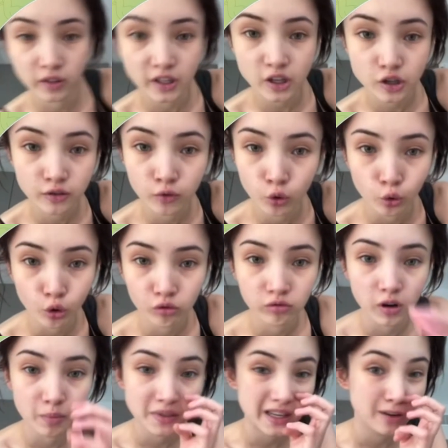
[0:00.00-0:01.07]
ничего
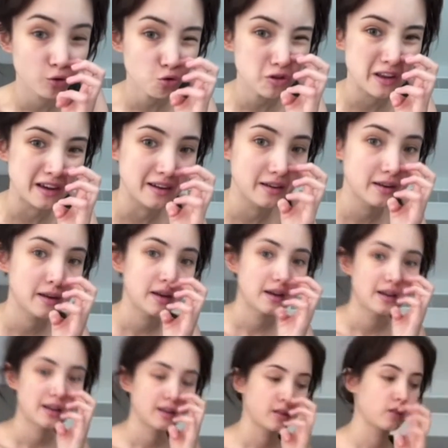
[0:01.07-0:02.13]
нового абсолютно,
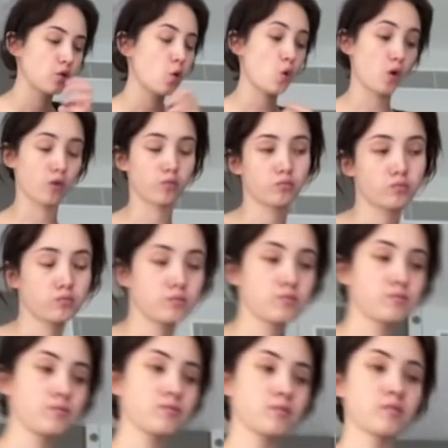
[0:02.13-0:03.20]
но...
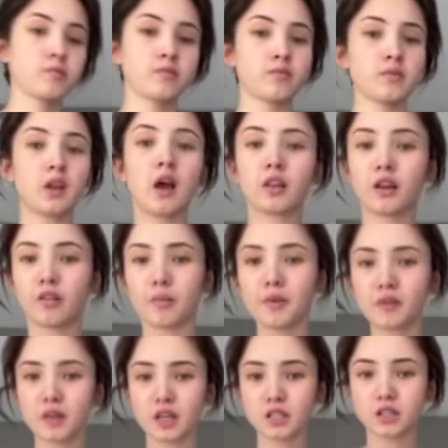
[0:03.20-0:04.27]
Так,
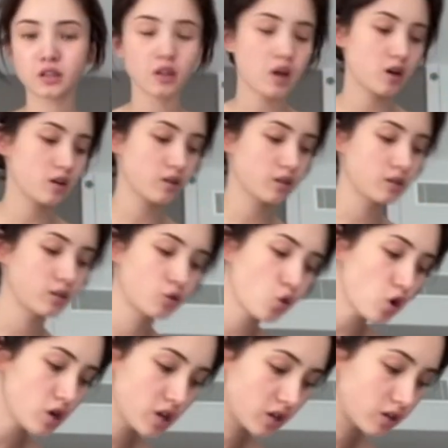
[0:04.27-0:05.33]
во-первых, я сняла
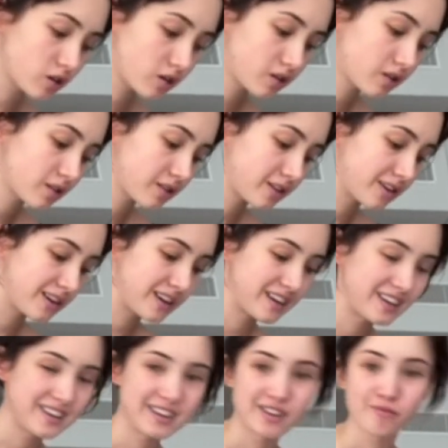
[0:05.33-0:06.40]
ролик
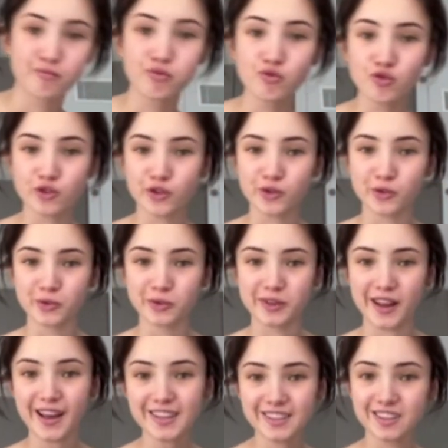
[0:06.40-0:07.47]
пушку.
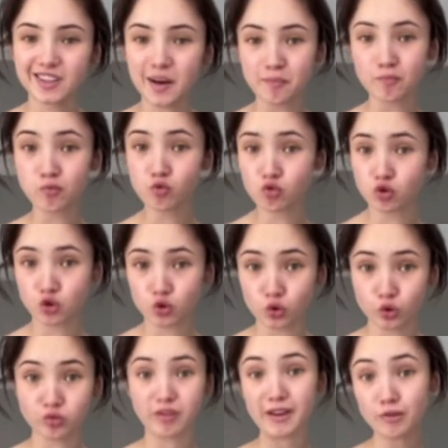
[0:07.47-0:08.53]
Я сняла пушку.
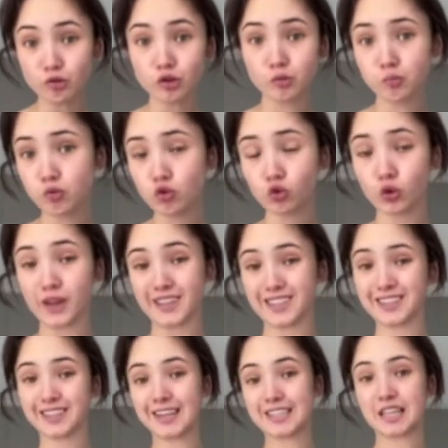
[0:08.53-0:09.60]
Свою же пушку я
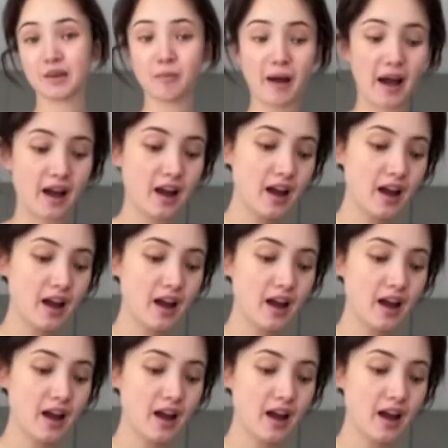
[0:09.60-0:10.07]
сняла сама.